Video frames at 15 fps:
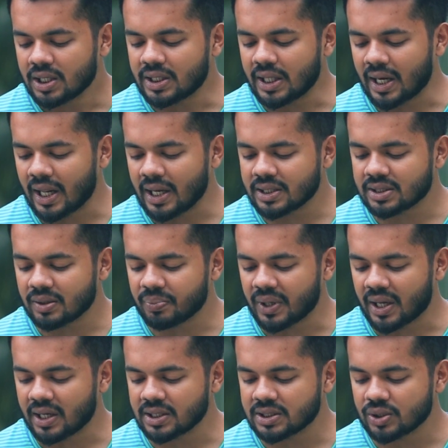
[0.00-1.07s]
দেন আরেকটা
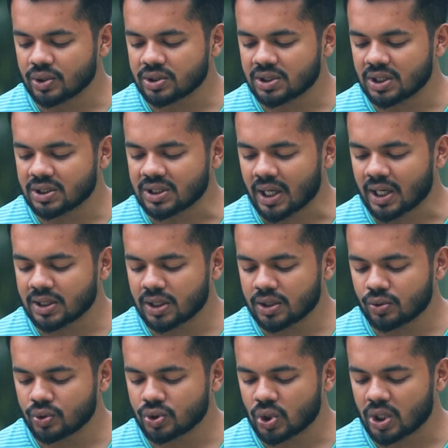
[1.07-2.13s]
প্ল্যান আছে হচ্ছে চার হাজার
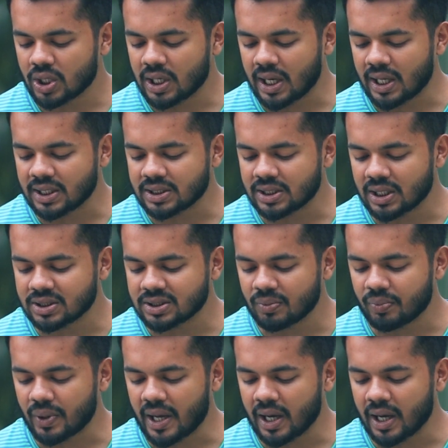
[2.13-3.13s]
দুইশো টাকা আরেকটা আছে